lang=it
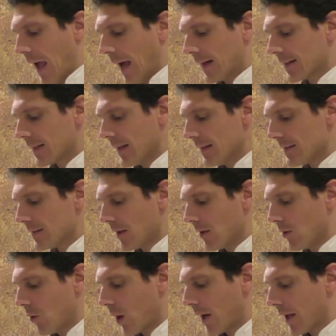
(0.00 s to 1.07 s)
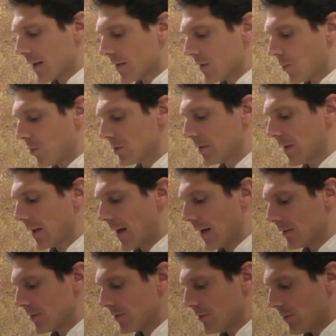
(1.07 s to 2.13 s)
Anch'essi allora
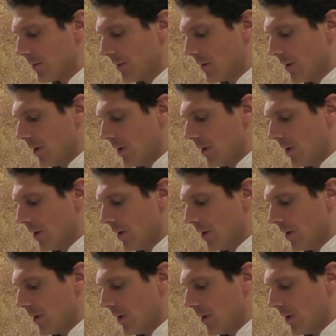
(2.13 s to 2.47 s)
risponderanno,